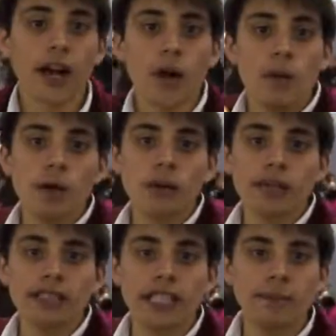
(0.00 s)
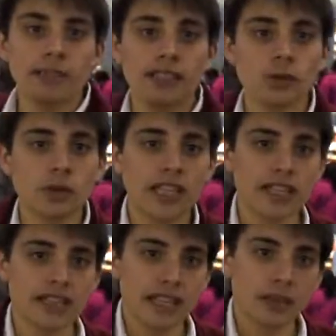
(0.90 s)
¿Cómo es bueno para ti empezar tu día
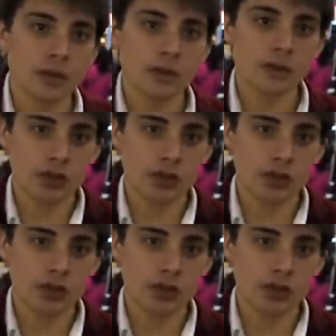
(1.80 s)
diciendo,